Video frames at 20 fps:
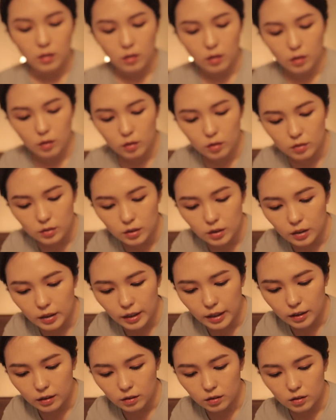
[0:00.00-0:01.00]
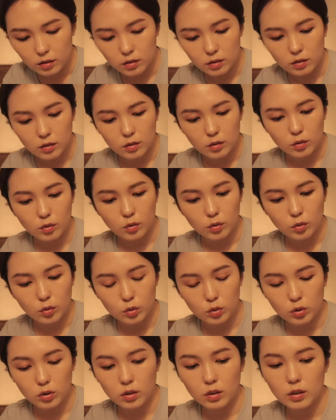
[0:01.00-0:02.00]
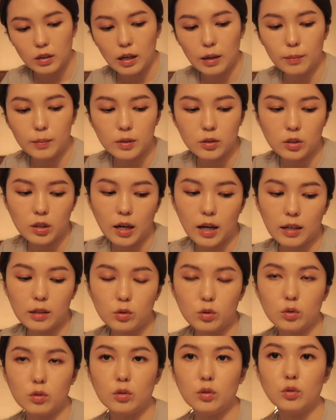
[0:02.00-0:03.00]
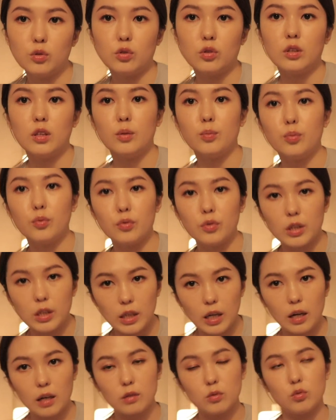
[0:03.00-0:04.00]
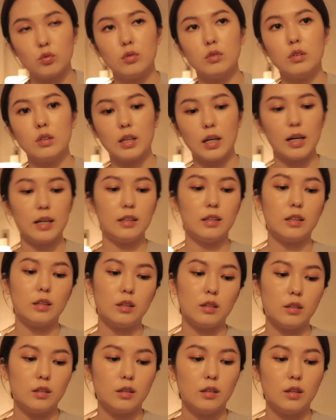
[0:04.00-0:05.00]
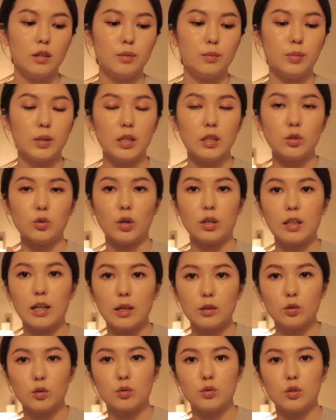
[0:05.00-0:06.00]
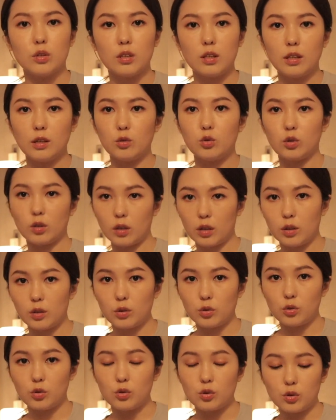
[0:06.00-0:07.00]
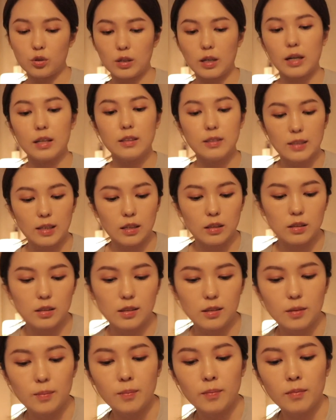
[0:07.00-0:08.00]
然后这2个，我觉得它们差异就是质地不一样，就是看你比较喜欢哪一种质地，你就可以试试看这样子。